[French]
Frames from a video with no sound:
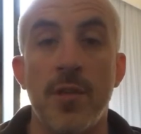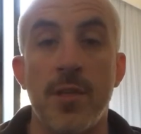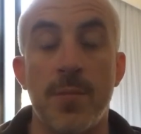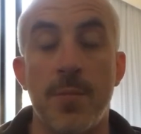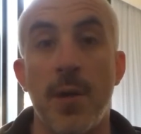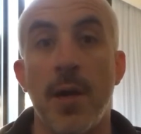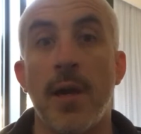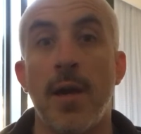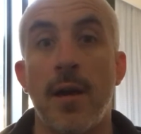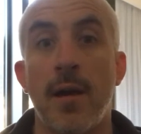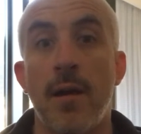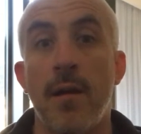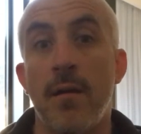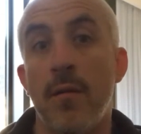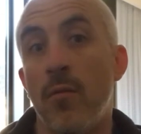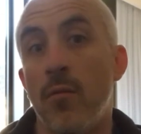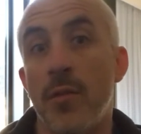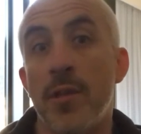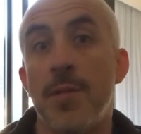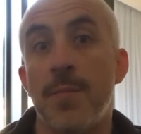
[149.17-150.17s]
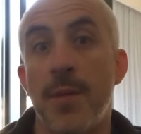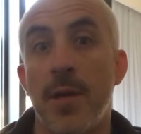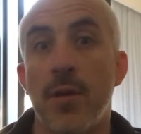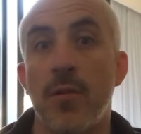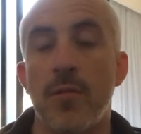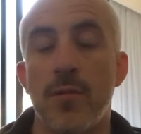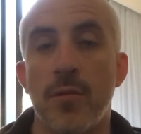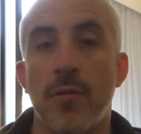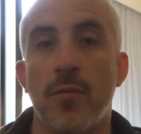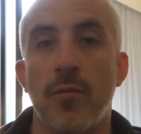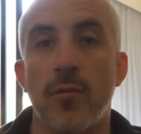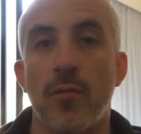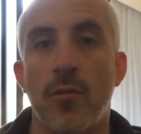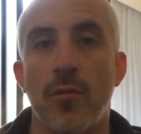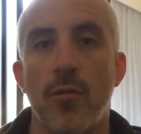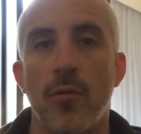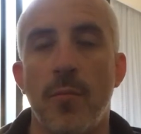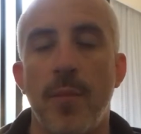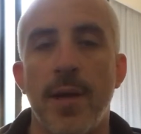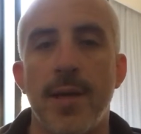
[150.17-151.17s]
On, espérera, on espère que,
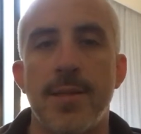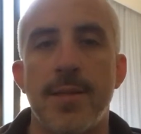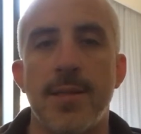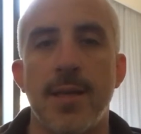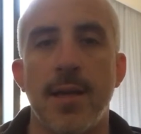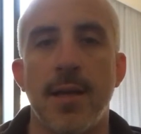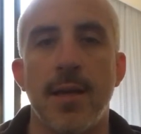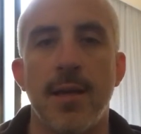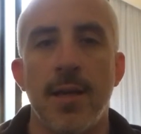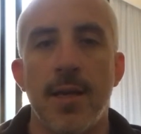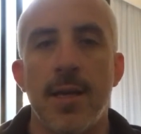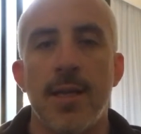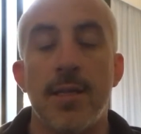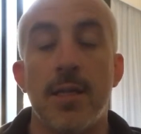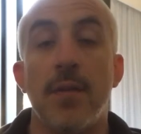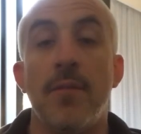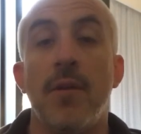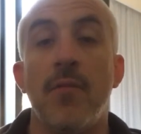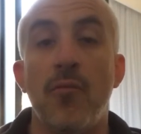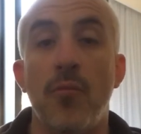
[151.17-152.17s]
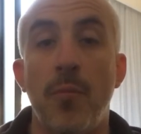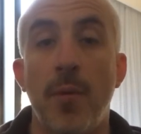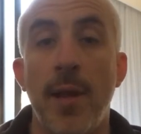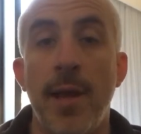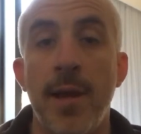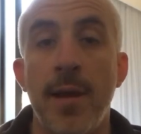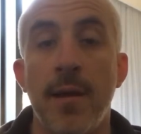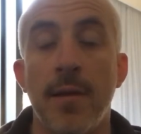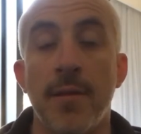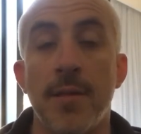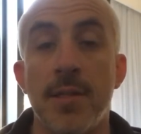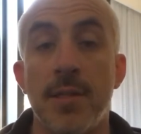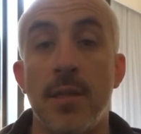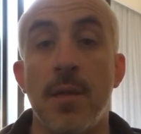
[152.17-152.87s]
que, bah, ça, ça va vous plaire.